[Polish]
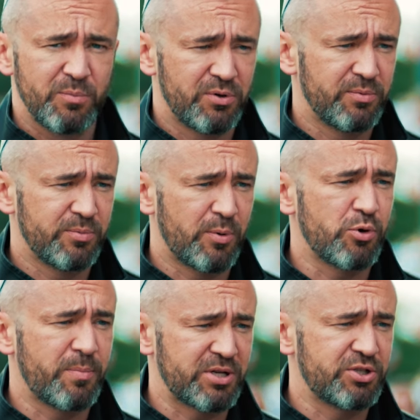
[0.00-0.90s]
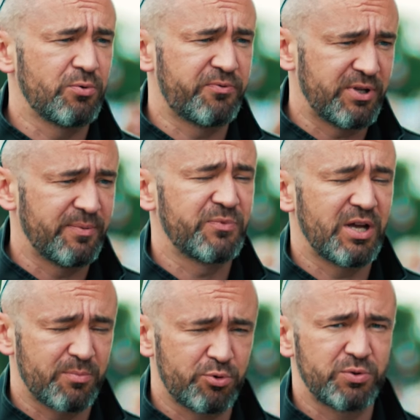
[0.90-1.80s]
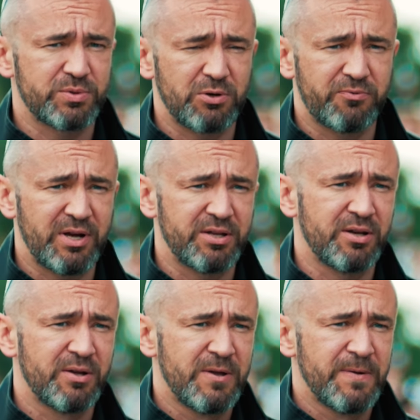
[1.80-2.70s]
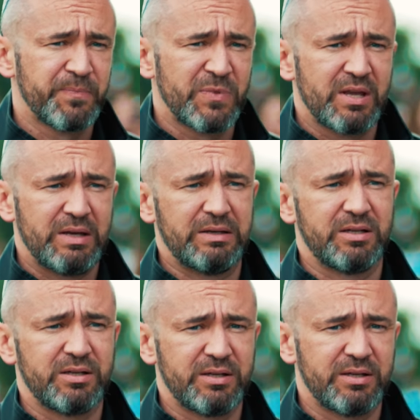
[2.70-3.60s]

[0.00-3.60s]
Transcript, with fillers: bo, bo były bardziej uznane, ufne. Tak, budził zaufanie. Yy,